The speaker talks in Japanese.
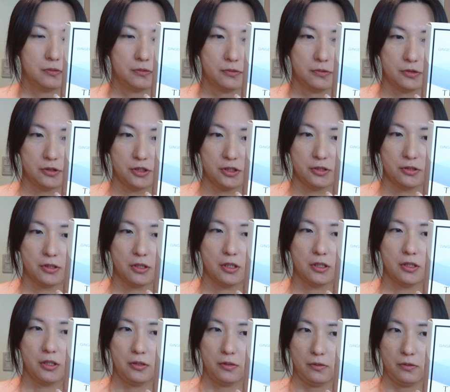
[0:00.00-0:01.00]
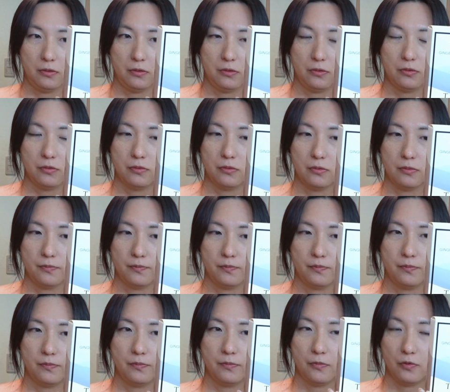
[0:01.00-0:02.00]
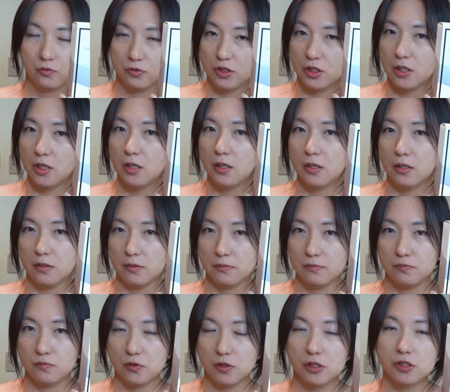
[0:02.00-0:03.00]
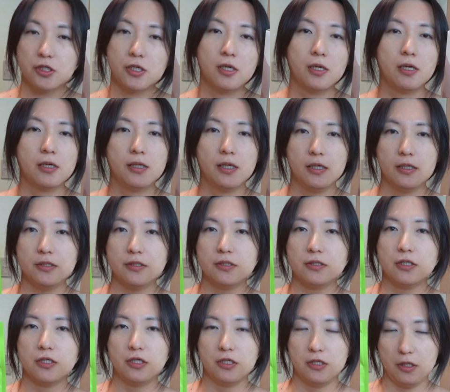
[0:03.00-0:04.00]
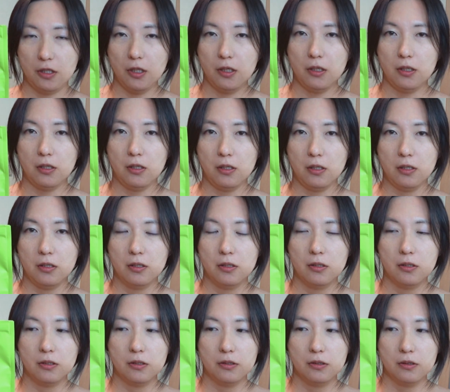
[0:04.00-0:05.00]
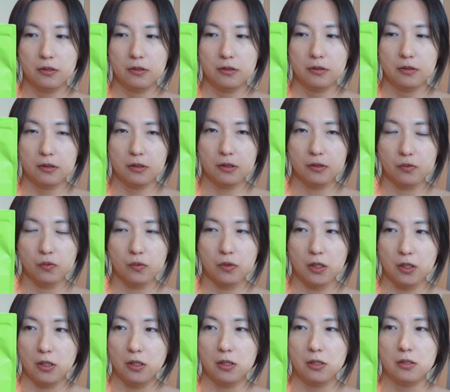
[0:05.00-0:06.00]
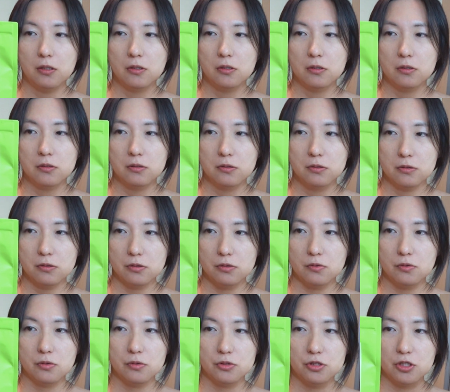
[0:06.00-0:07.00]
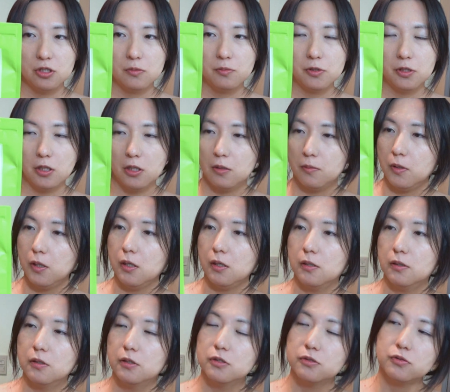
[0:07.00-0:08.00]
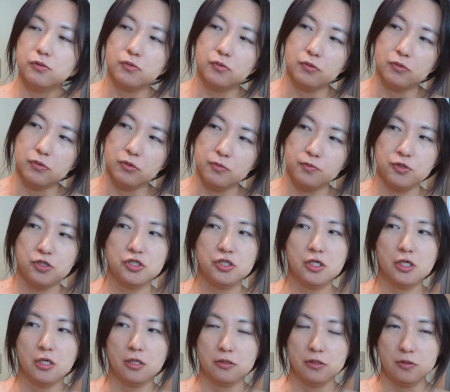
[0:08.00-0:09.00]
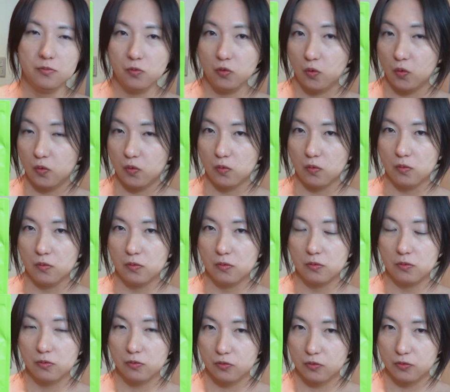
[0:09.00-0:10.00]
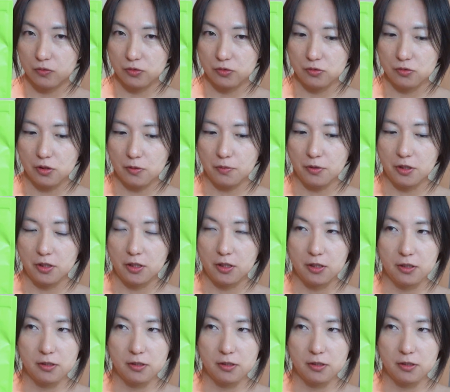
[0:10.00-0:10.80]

チーズガーデンのお茶が昔から大好きで、後からいろいろ調べたらば、そのルプシアにも、こういうやっぱり、